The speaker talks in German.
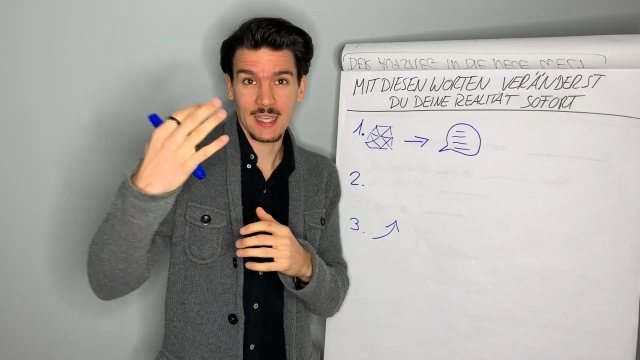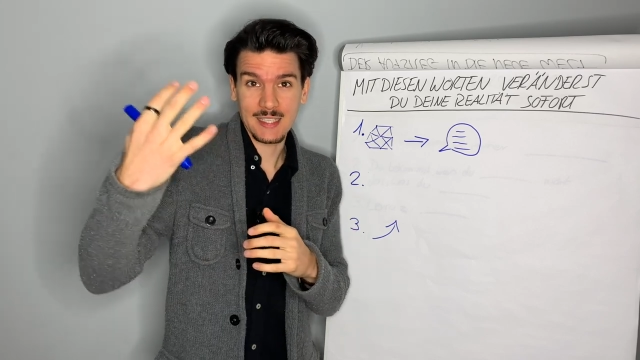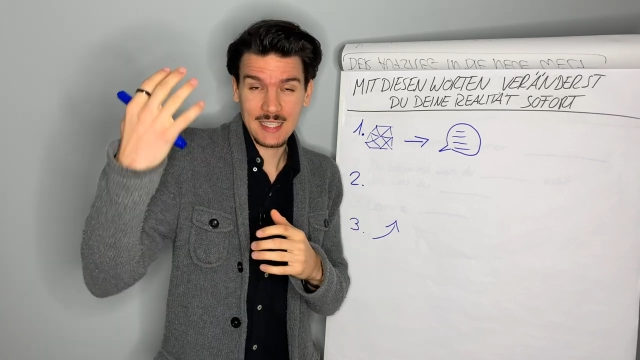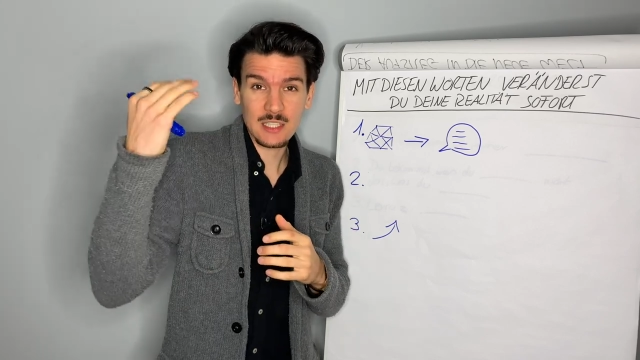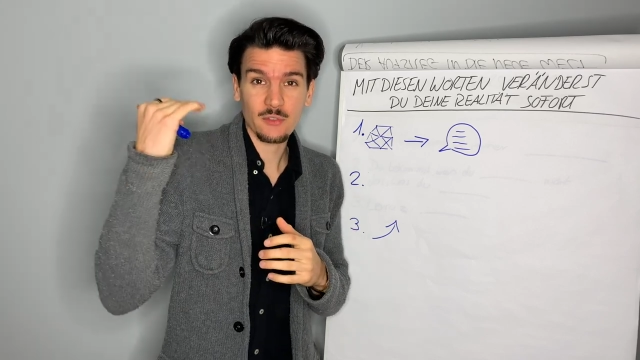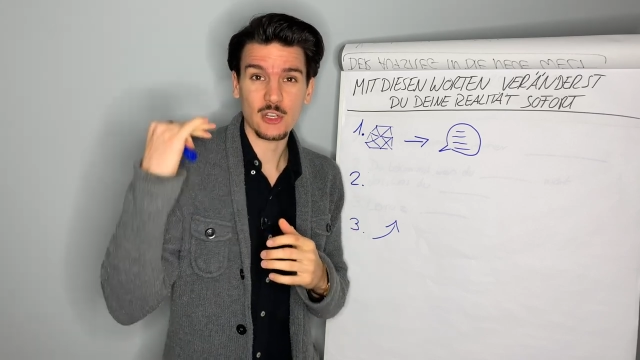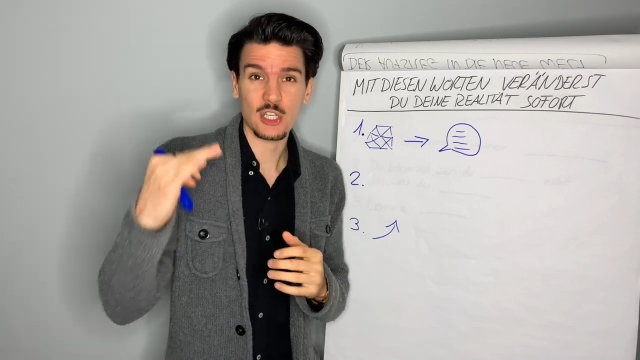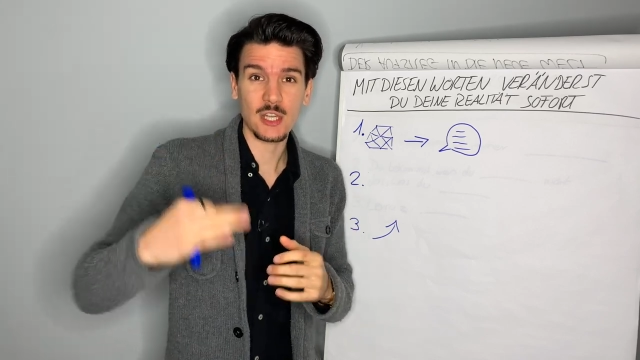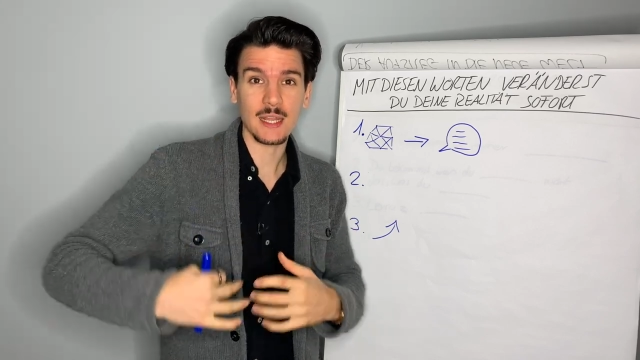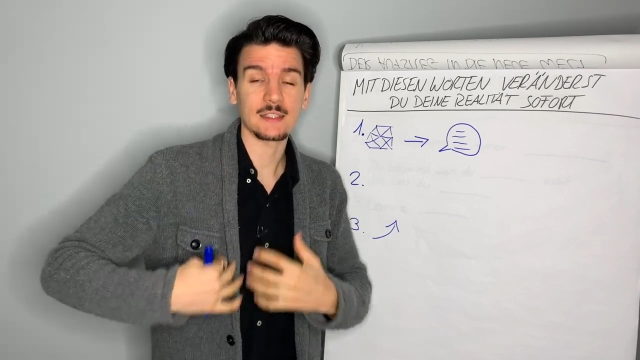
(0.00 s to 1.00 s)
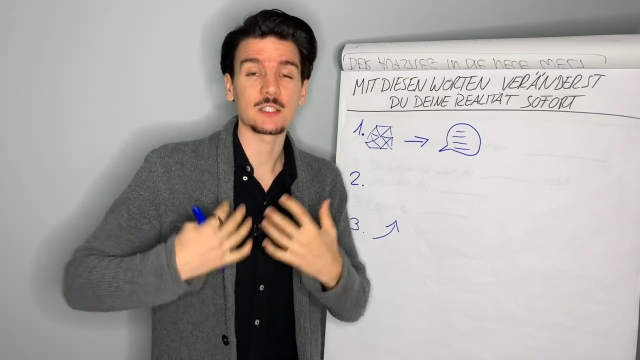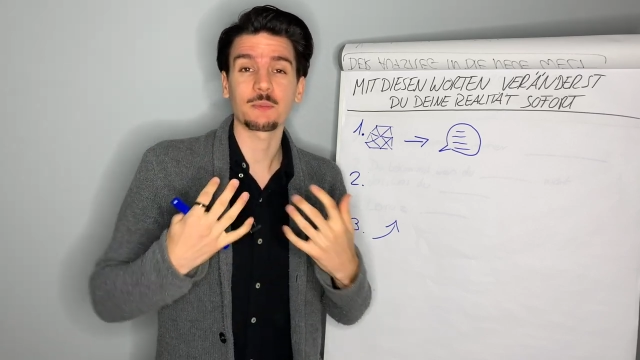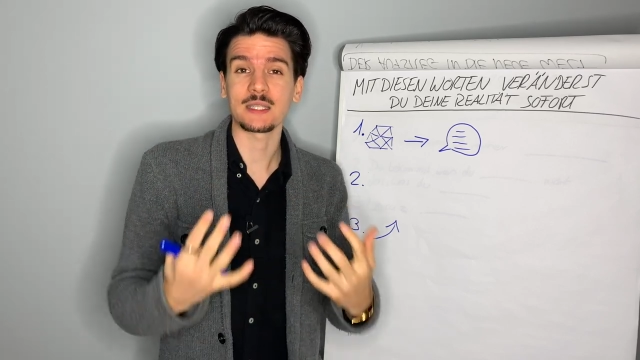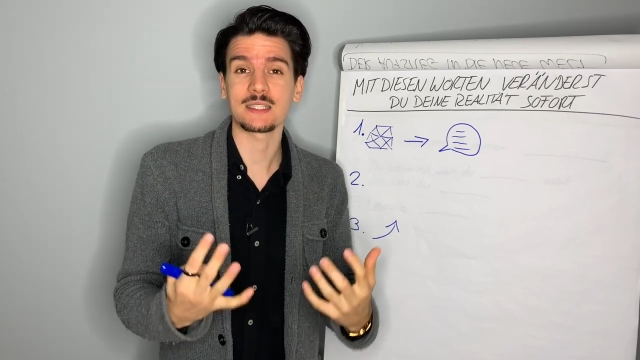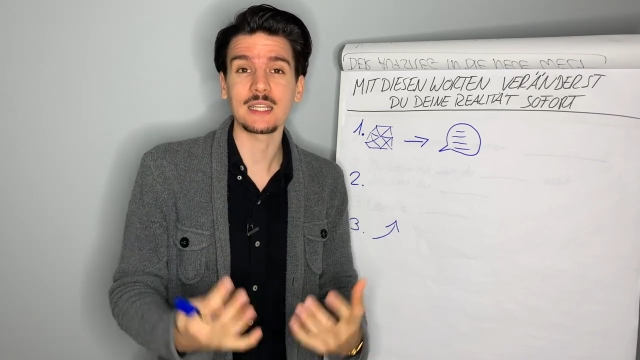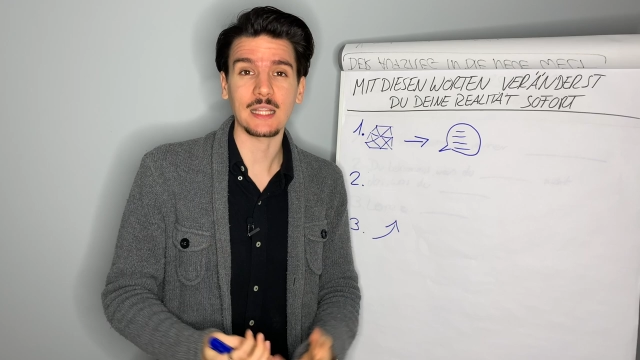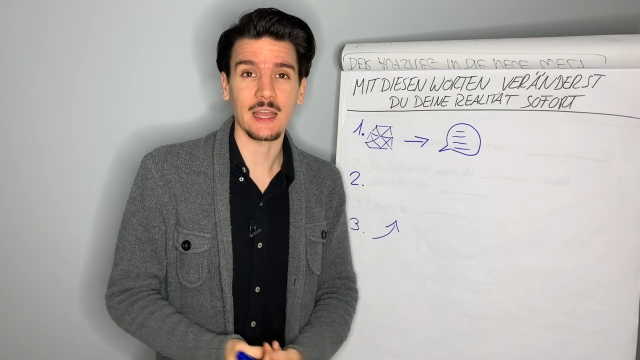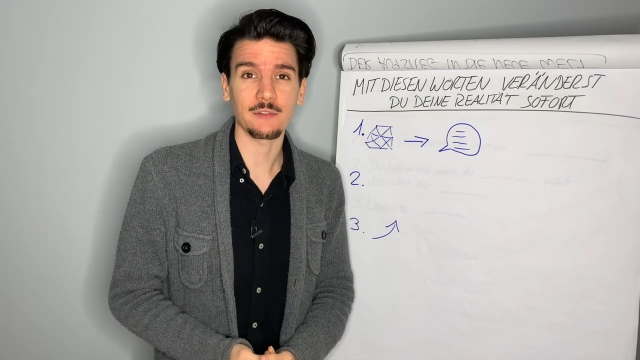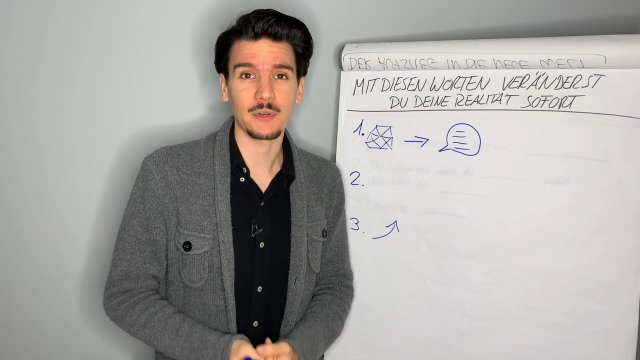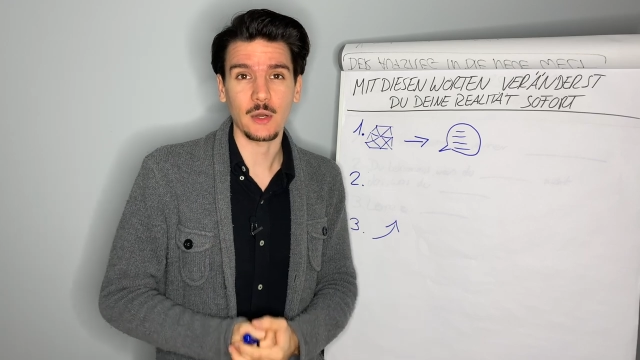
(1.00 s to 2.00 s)
Es ist versteckt, es passiert
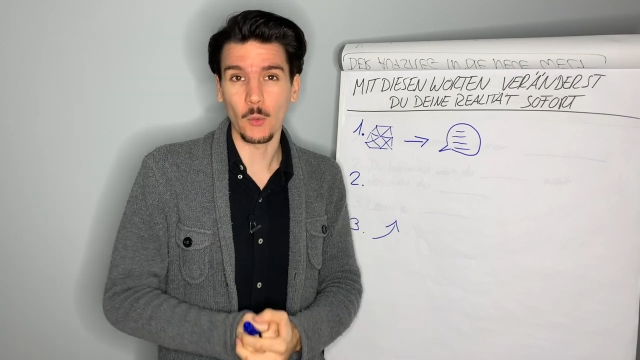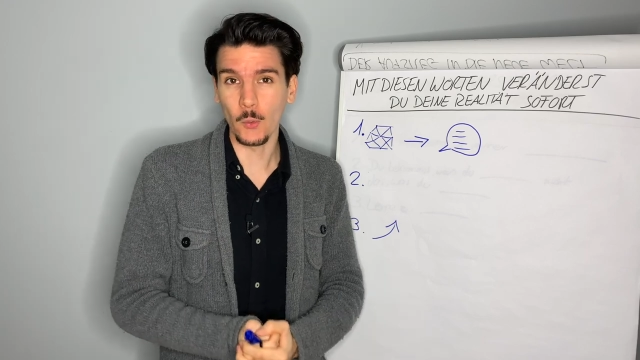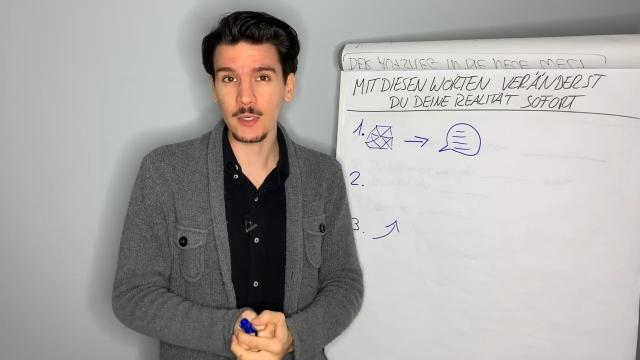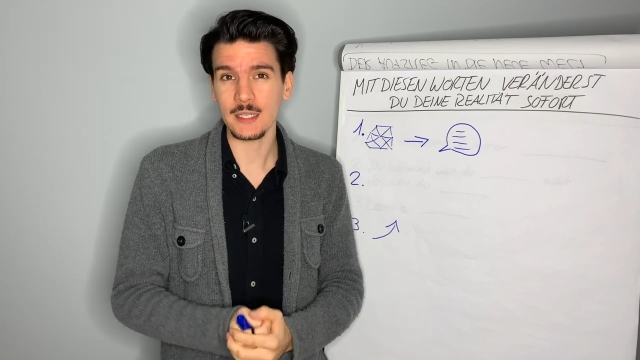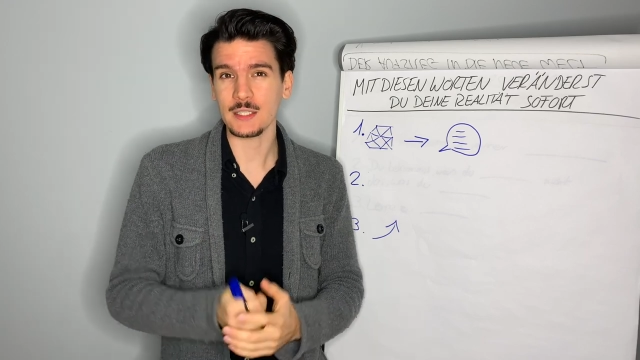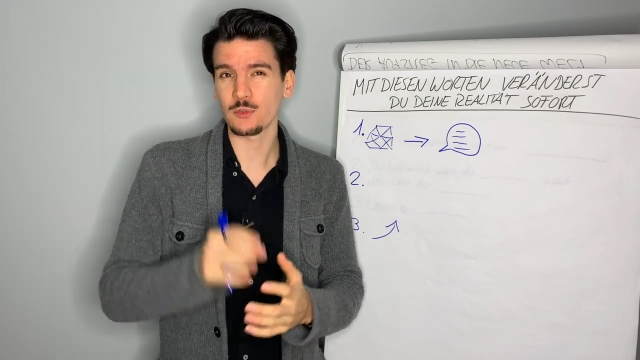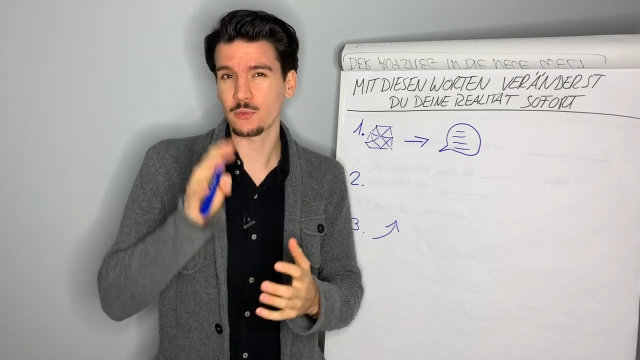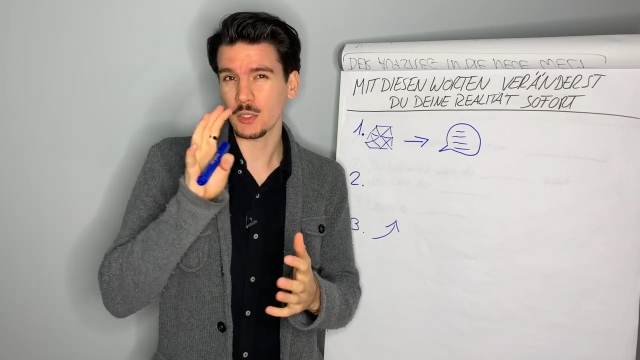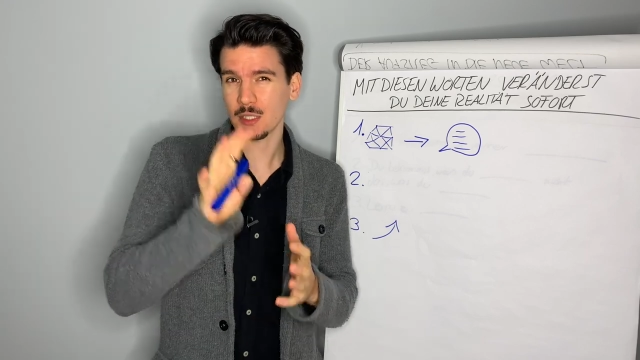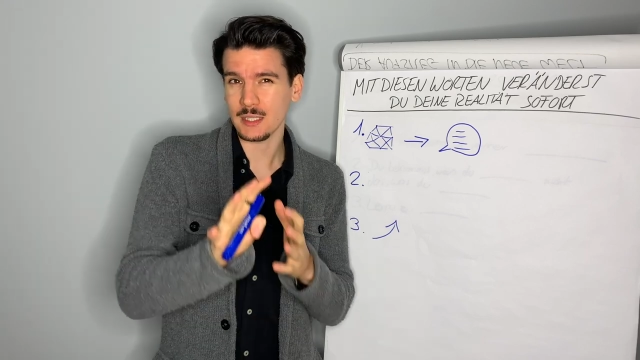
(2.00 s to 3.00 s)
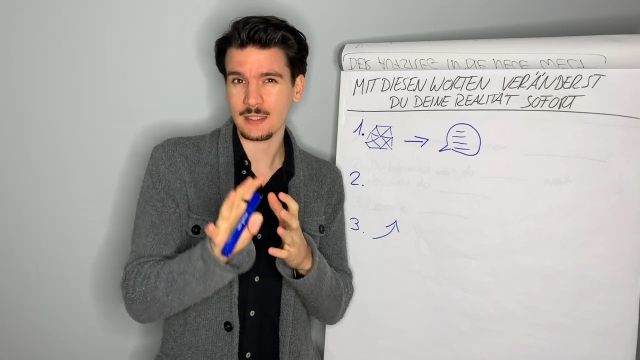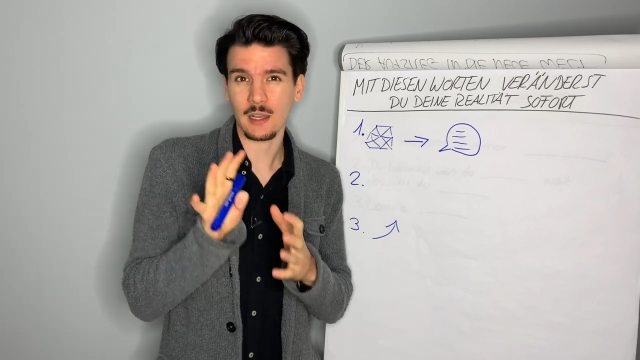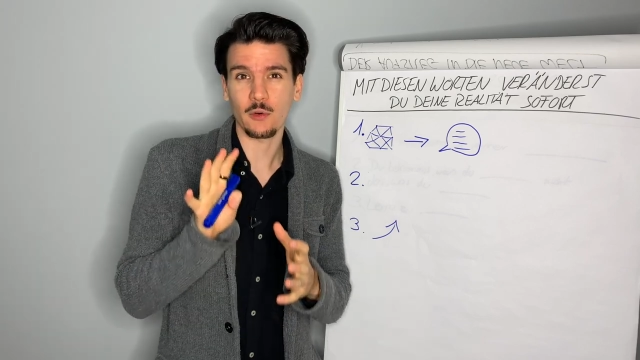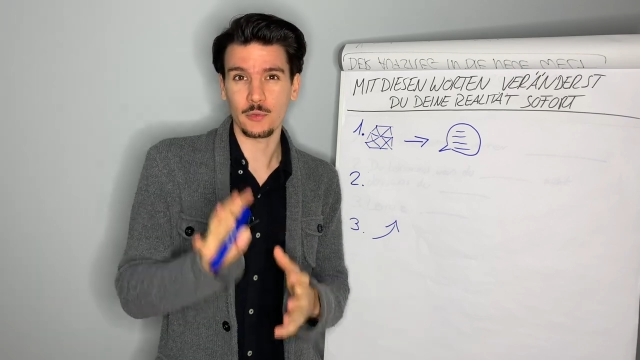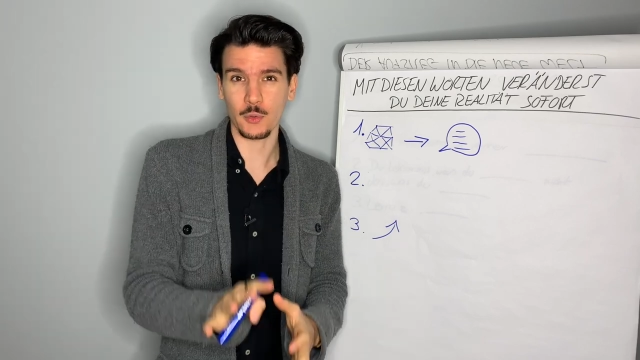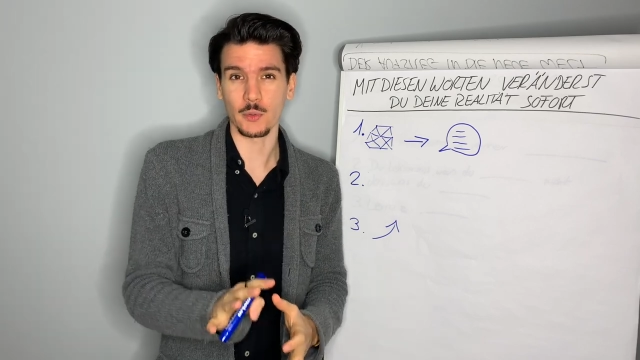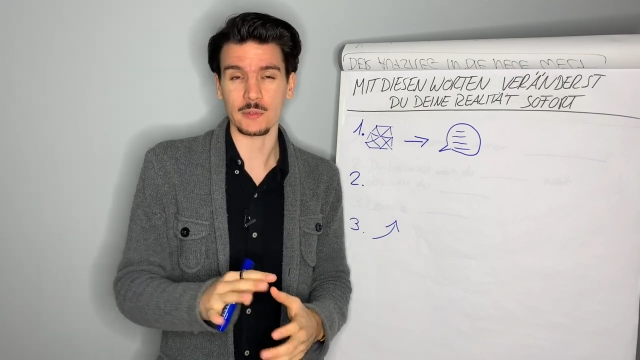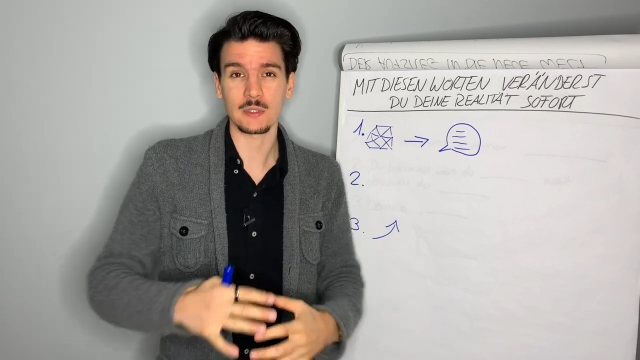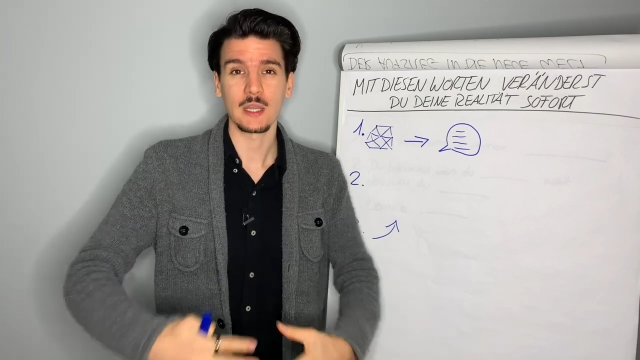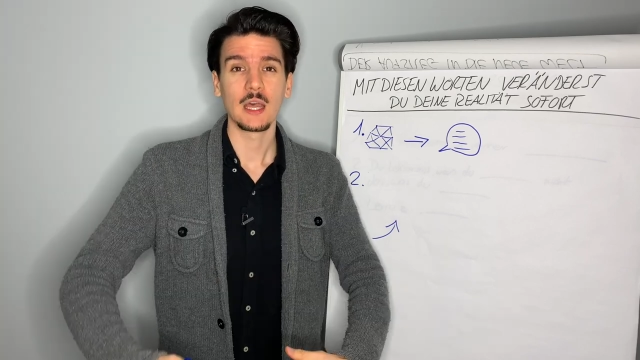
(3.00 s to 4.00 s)
einfach, ohne dass du wirklich da drauf guckst.